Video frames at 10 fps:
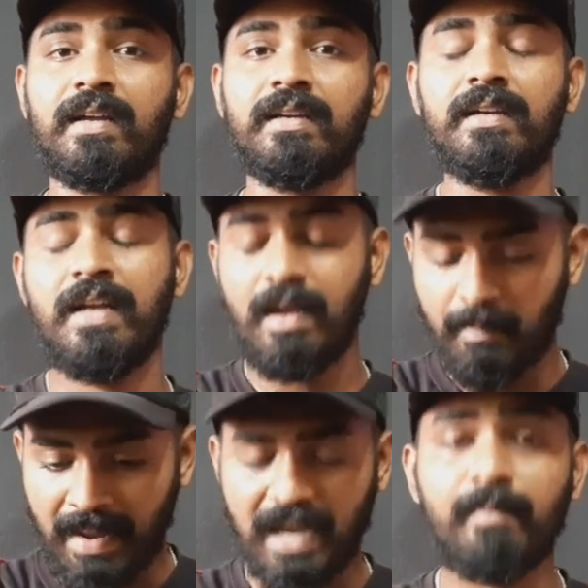இருக்குது
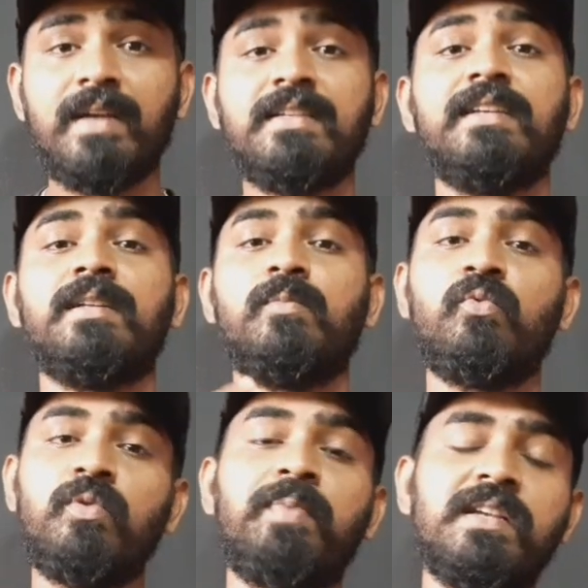பிளாக் மேஜிக் இந்த
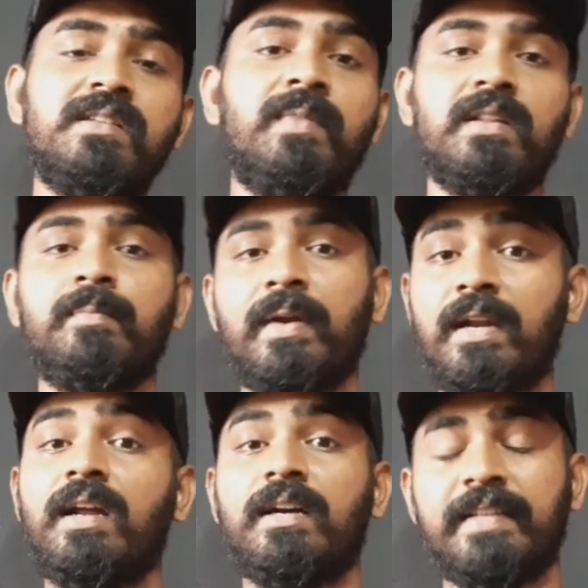மூணு பிளேஸில் மட்டும்தான்
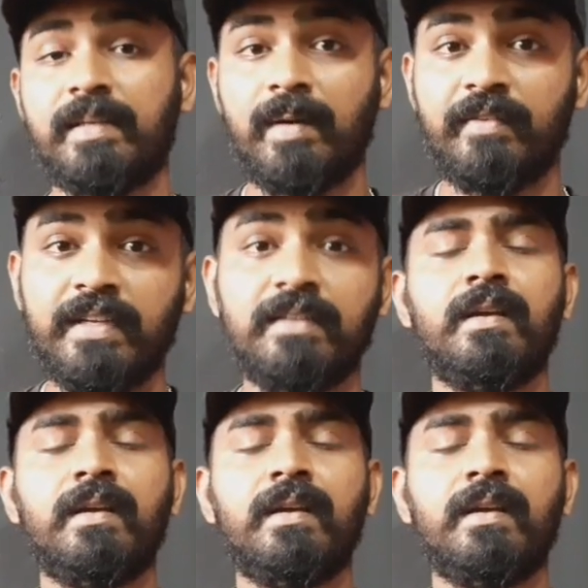பண்ணுறாங்க அதிகமாகவே